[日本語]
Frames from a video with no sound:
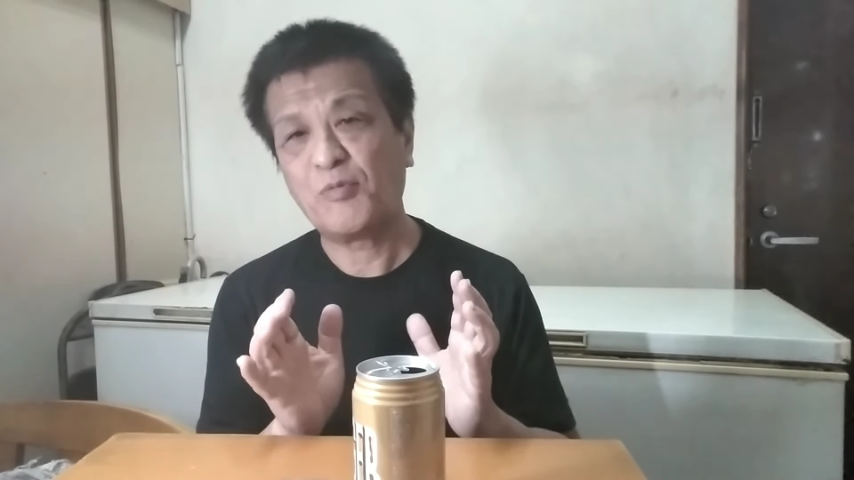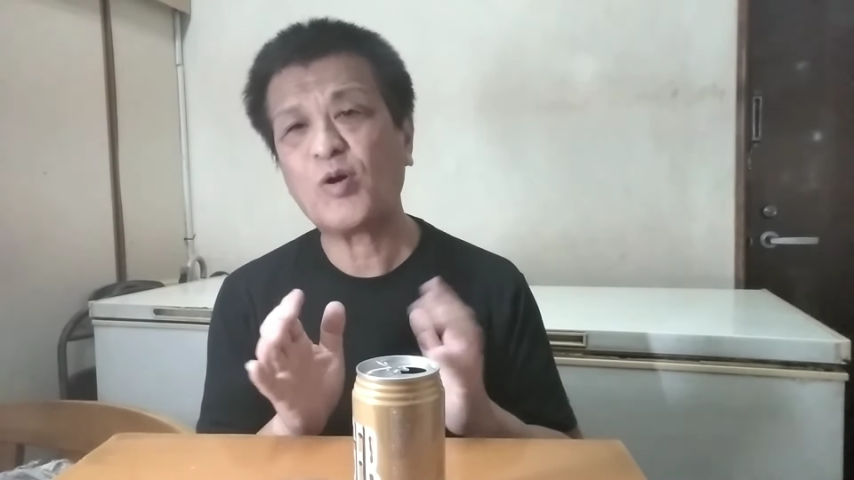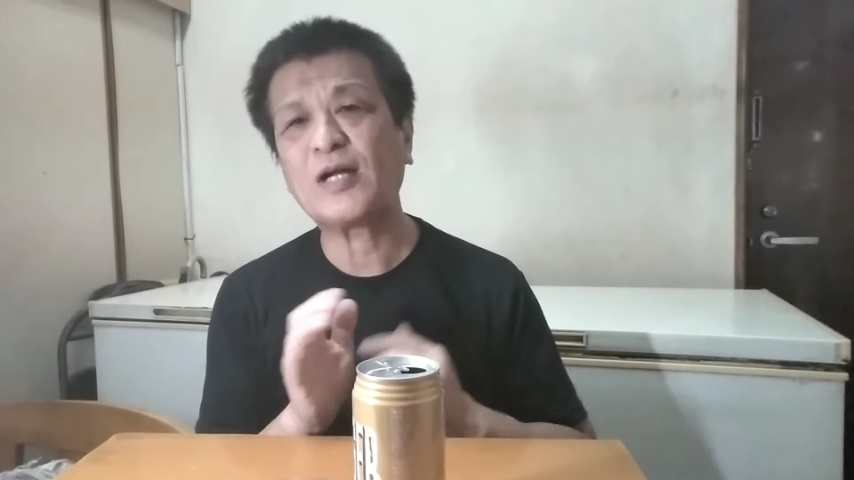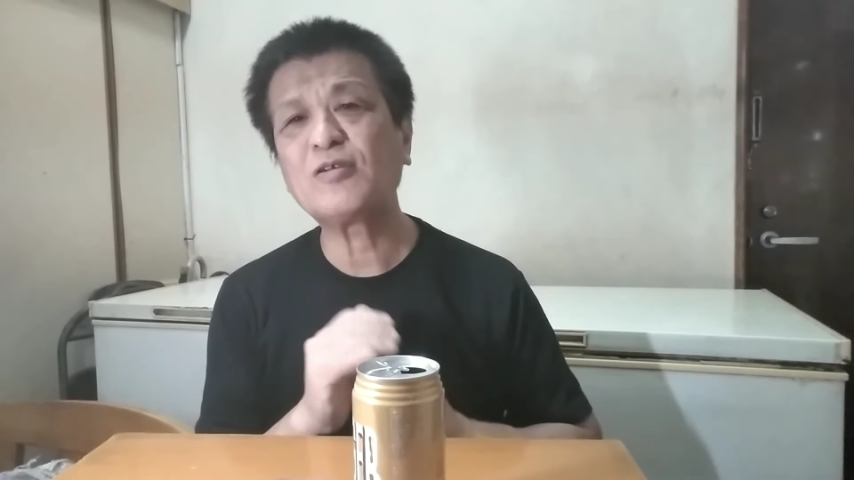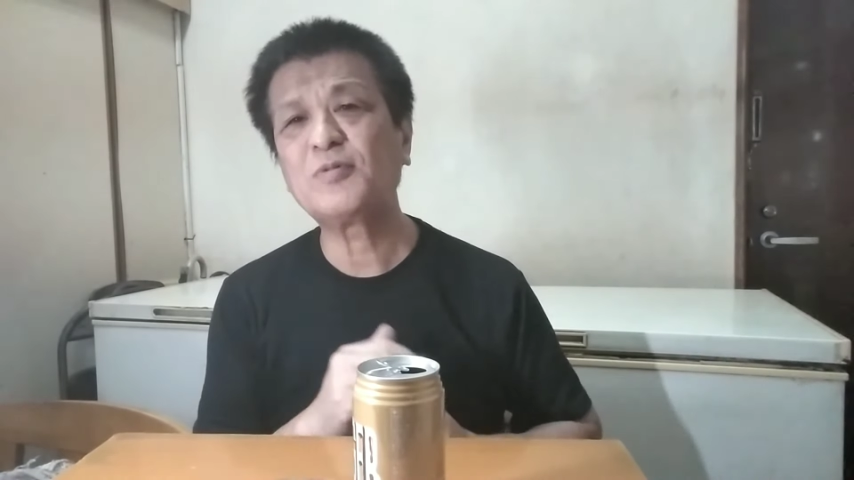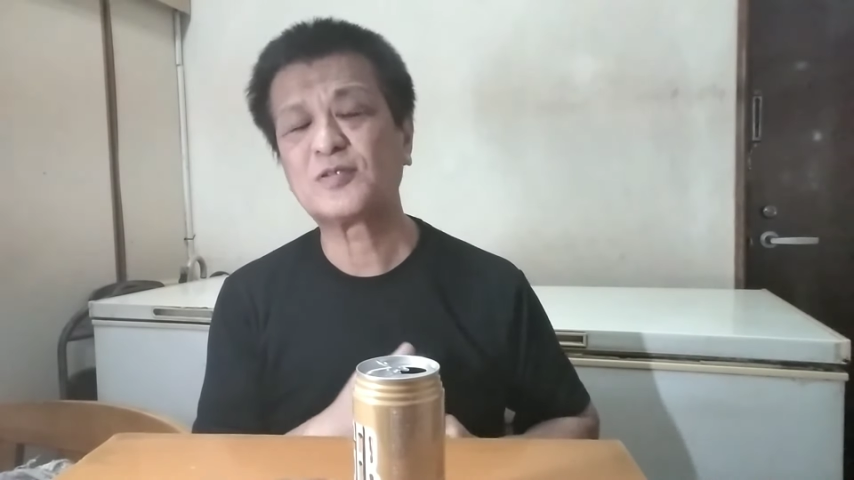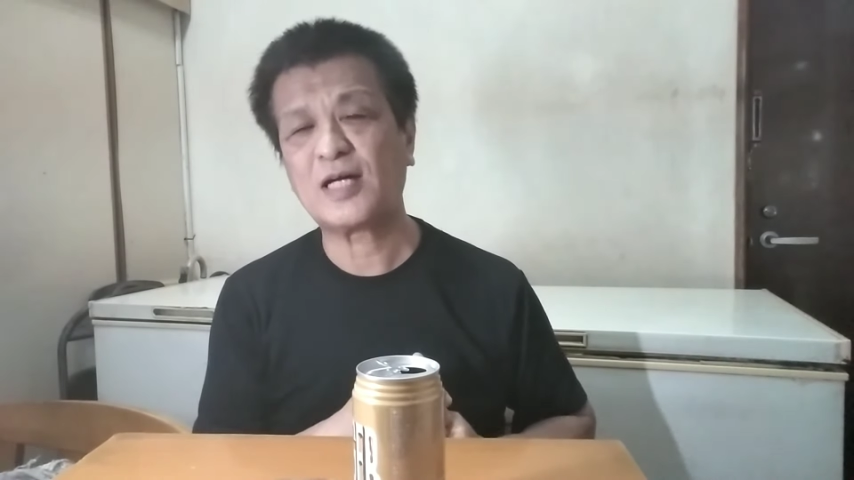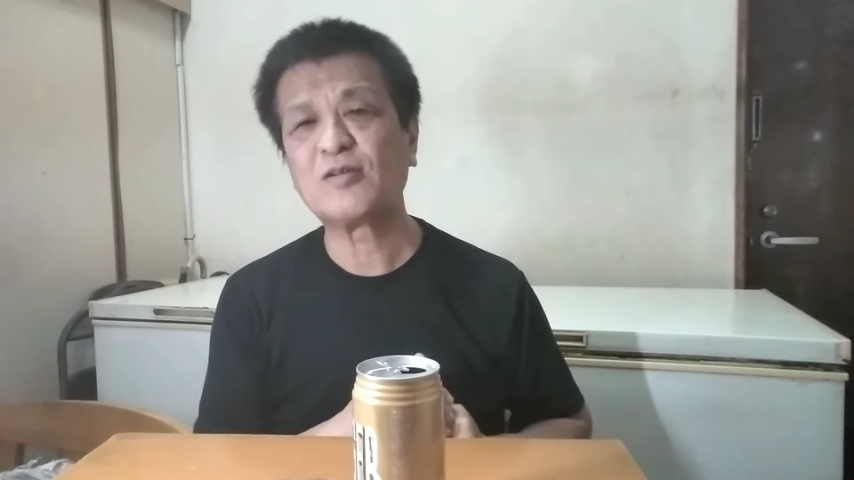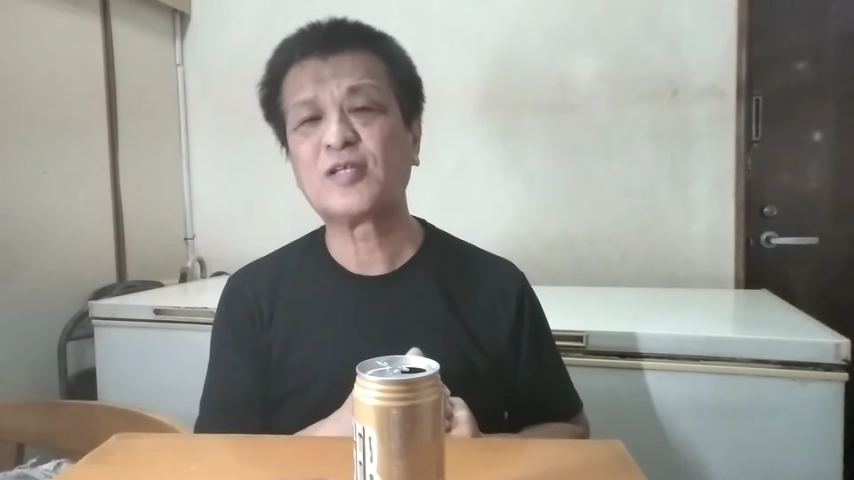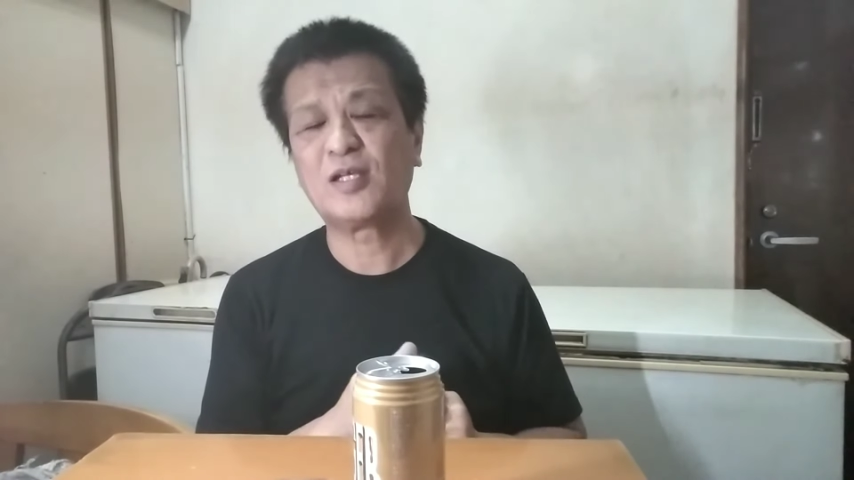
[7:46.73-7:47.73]
儲かると思いま
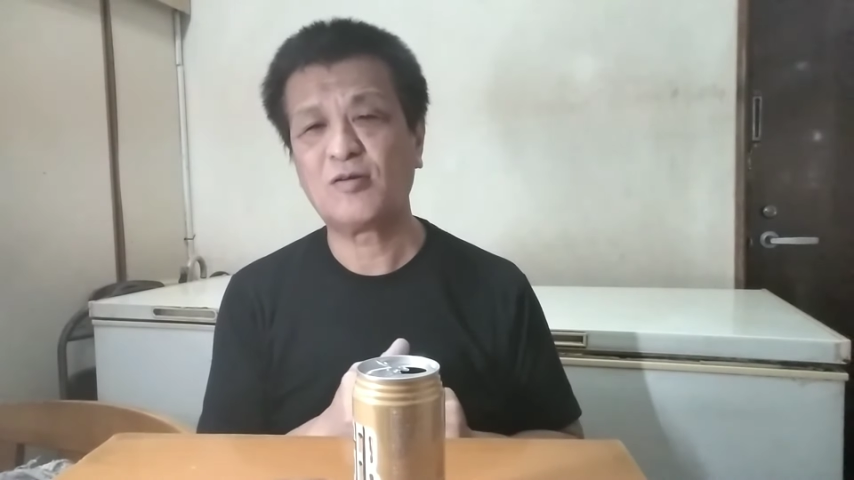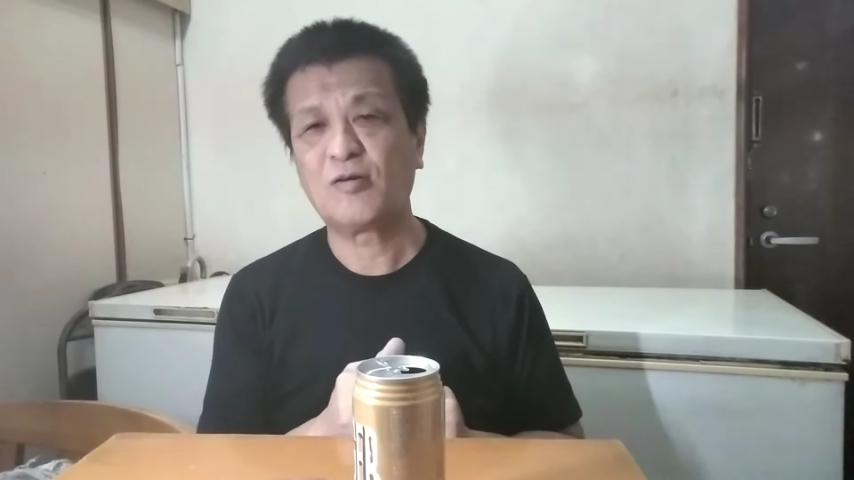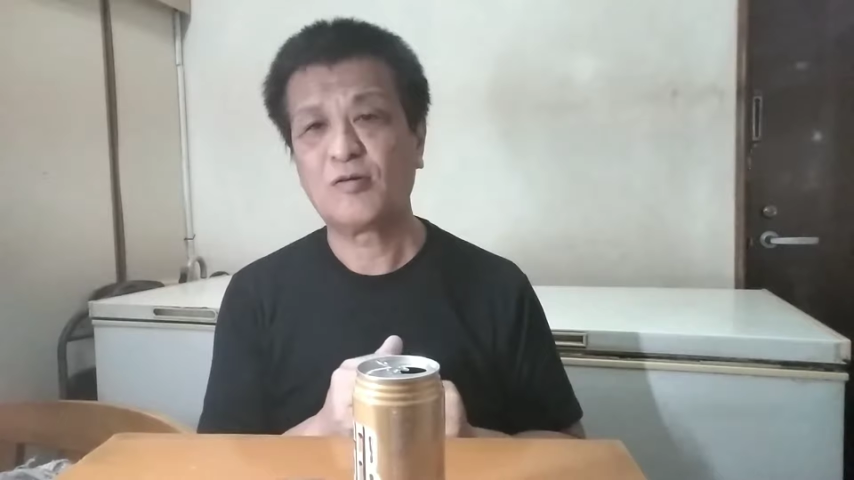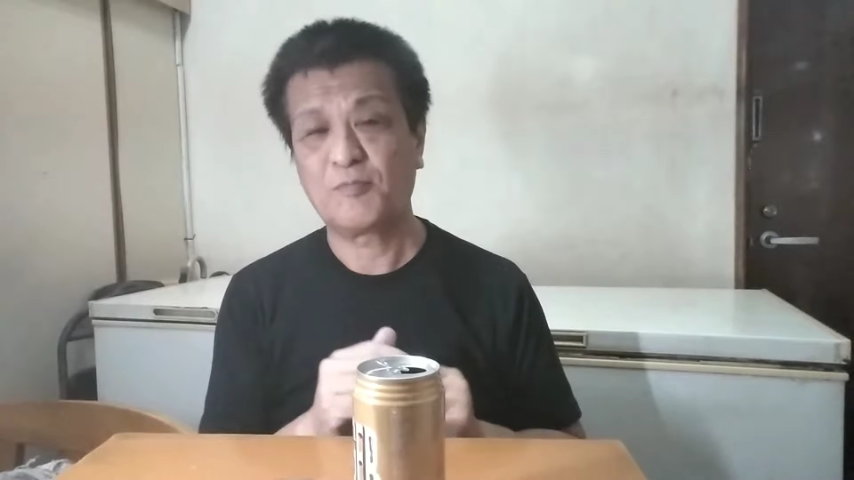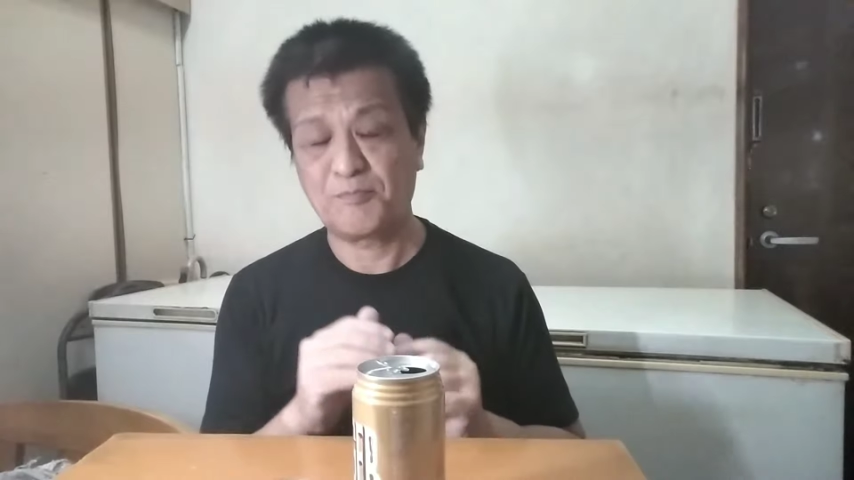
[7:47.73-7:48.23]
す、ある程度。